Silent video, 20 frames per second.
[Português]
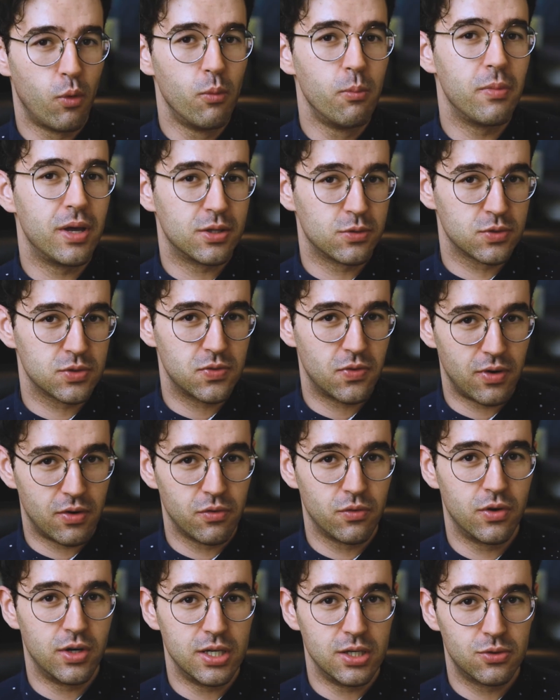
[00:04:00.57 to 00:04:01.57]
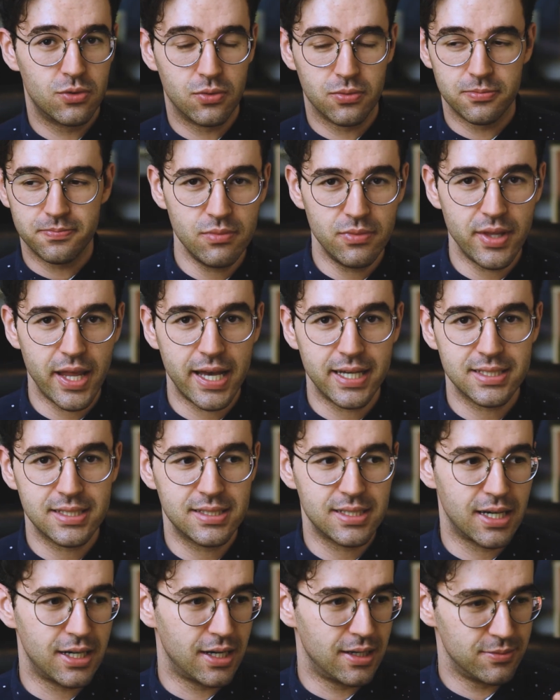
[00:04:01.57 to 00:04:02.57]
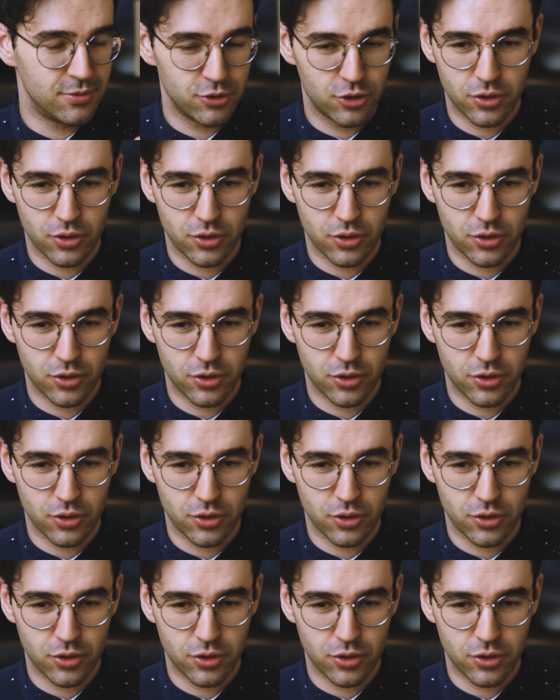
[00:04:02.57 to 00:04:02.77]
O menos favorito nessa